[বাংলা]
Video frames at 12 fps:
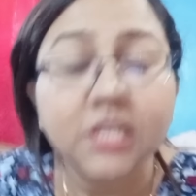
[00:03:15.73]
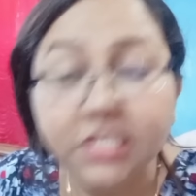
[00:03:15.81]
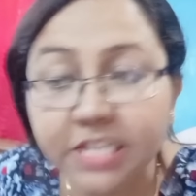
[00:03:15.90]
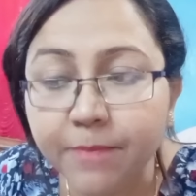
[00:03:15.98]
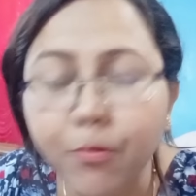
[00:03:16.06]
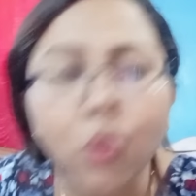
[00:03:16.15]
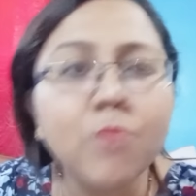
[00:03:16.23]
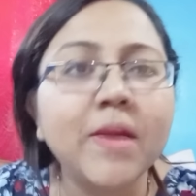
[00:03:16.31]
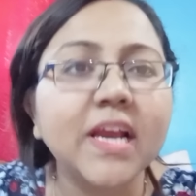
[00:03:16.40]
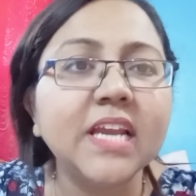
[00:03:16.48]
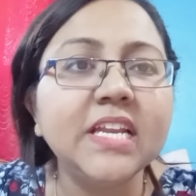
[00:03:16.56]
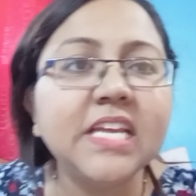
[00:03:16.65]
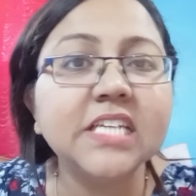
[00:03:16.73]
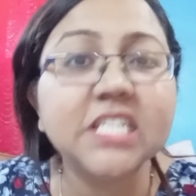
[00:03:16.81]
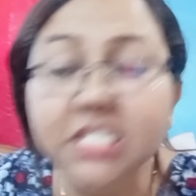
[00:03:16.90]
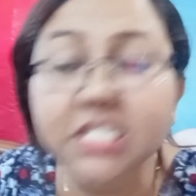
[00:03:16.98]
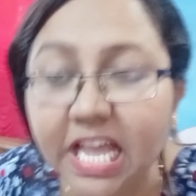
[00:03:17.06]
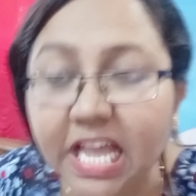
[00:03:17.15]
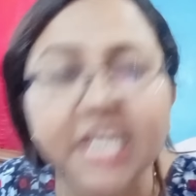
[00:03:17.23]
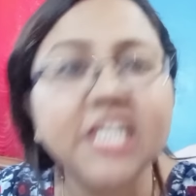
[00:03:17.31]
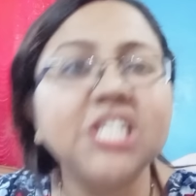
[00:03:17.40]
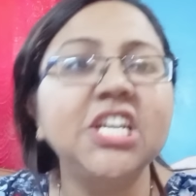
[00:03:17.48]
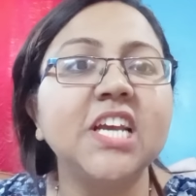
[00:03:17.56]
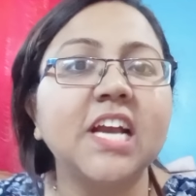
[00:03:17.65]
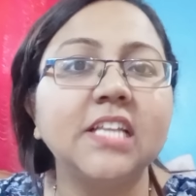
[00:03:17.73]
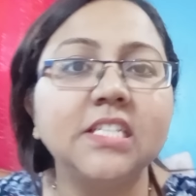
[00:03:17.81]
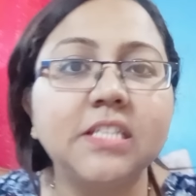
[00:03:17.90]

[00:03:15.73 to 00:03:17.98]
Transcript: যে বৌমাকে নিয়ে এসেছে তাকে কি শিক্ষা দিতে